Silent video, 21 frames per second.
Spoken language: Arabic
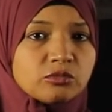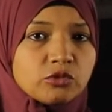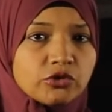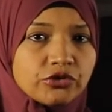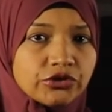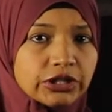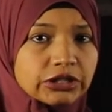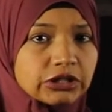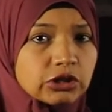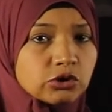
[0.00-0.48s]

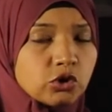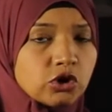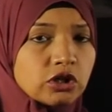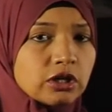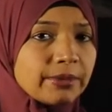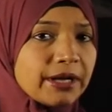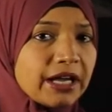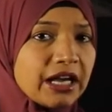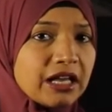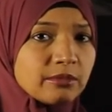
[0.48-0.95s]
مفردة
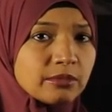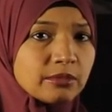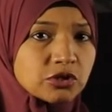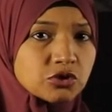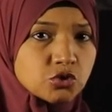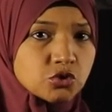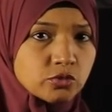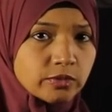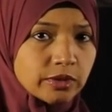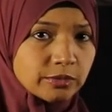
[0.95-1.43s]
تعرب حال
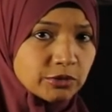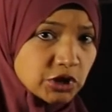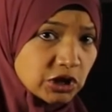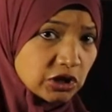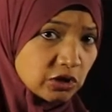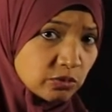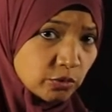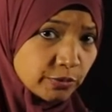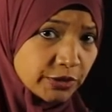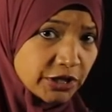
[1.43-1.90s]
منصوبة
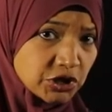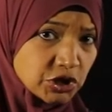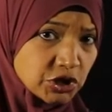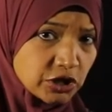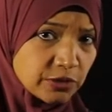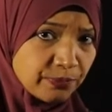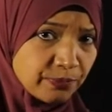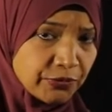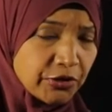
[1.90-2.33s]
بشكل مباشر